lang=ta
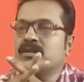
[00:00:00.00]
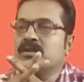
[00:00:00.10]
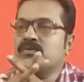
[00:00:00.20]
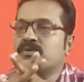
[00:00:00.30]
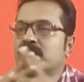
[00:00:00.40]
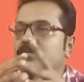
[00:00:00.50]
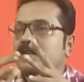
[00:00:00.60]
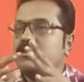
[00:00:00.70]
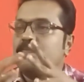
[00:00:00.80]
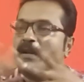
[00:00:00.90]
ஸோ இந்த
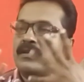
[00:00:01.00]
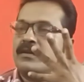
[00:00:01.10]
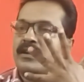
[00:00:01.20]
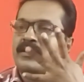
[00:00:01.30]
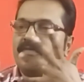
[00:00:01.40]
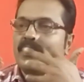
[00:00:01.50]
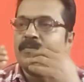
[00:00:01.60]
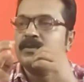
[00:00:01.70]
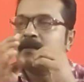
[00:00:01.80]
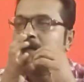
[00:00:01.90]
மாதிரி பலர் ஆனால்
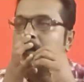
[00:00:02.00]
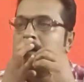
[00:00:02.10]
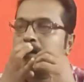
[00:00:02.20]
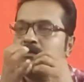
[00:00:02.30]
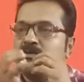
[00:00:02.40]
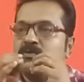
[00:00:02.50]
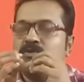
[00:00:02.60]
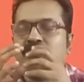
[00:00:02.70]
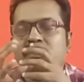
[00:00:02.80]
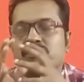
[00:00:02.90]
விடாமுயற்சிங்கிறது வந்து ஒரு
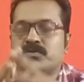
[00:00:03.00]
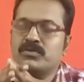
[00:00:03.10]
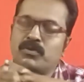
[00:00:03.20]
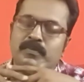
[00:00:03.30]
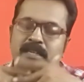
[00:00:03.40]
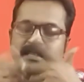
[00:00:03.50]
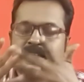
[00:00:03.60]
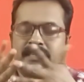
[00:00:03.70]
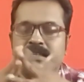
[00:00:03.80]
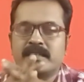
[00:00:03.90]
சிலருக்கு வந்து ரொம்ப
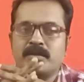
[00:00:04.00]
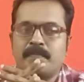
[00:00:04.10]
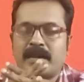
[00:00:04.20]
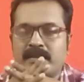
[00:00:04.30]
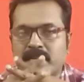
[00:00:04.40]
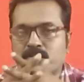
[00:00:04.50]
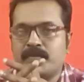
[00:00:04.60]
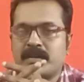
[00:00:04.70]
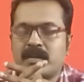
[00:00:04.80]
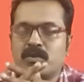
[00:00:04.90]
இருந்துக்கிட்டே இருக்குது பல தடவை
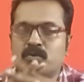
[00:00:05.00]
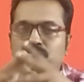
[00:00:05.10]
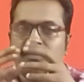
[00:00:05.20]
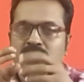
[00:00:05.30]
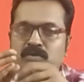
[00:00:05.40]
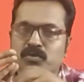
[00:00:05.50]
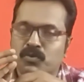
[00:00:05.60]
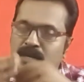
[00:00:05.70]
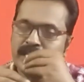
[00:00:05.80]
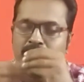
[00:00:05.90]
பண்ணுறாங்க ஒரு சிலருக்கு வந்து
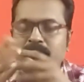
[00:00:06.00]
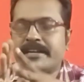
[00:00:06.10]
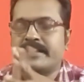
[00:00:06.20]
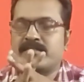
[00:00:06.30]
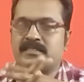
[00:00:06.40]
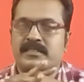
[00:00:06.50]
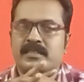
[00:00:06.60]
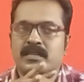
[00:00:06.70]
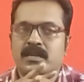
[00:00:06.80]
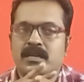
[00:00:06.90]
ஒரே டைம்லேயே கிடச்சிருது
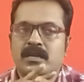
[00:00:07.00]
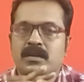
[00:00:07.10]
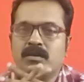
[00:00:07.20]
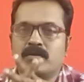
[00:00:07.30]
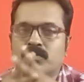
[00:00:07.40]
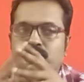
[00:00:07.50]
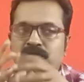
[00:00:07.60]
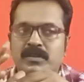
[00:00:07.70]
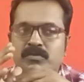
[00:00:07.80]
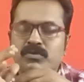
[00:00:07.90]
ஒரு
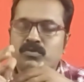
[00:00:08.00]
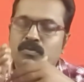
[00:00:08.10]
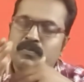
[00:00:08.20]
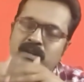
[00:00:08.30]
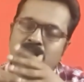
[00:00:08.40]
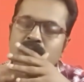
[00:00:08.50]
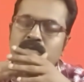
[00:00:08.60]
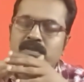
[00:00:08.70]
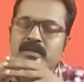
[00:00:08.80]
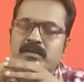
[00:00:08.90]
சிலர் வந்து ரொம்ப நாள் வந்து